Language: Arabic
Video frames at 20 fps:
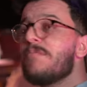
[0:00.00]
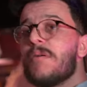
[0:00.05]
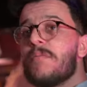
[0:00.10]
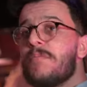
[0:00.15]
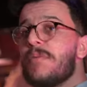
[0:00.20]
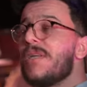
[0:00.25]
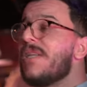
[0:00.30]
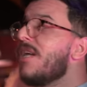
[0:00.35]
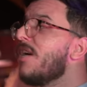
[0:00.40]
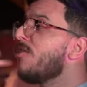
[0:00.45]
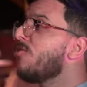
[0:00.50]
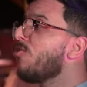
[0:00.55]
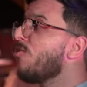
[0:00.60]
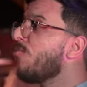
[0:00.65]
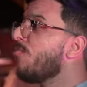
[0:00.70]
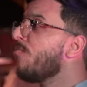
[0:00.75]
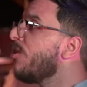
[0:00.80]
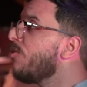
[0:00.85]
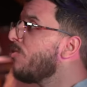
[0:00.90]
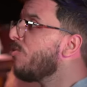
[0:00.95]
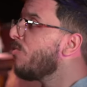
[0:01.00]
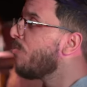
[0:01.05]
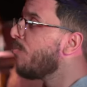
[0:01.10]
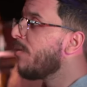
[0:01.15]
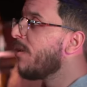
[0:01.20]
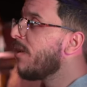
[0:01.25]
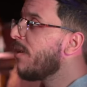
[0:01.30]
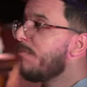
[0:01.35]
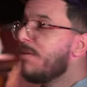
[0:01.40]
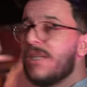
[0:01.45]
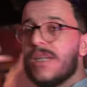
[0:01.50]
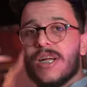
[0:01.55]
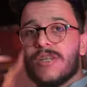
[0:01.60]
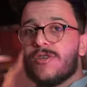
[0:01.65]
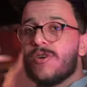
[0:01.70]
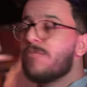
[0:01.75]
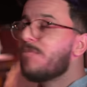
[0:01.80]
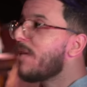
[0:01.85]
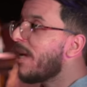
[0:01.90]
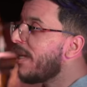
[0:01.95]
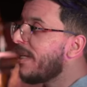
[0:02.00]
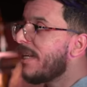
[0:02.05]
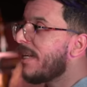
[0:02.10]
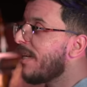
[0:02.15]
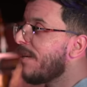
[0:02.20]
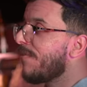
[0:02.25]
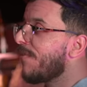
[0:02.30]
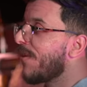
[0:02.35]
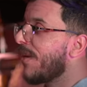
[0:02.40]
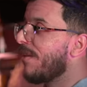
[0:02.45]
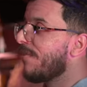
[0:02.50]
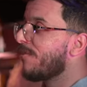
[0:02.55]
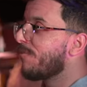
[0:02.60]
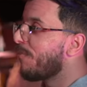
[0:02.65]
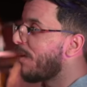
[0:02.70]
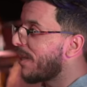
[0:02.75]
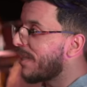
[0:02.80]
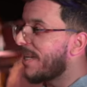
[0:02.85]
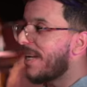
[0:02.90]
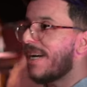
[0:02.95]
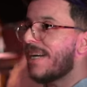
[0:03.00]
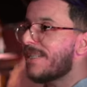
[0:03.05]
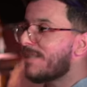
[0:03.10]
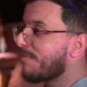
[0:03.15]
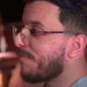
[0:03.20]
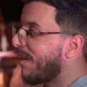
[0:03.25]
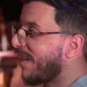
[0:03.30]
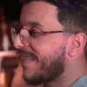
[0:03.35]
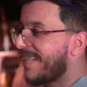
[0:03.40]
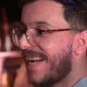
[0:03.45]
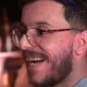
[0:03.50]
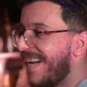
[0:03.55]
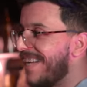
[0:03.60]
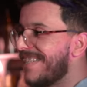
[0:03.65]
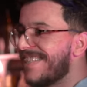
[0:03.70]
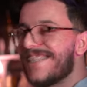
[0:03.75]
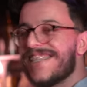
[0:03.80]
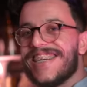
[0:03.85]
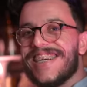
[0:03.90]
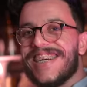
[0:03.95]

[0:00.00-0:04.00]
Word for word: ما بيناتهم الدوبل بيناتهم تاني كيف كيف 17 17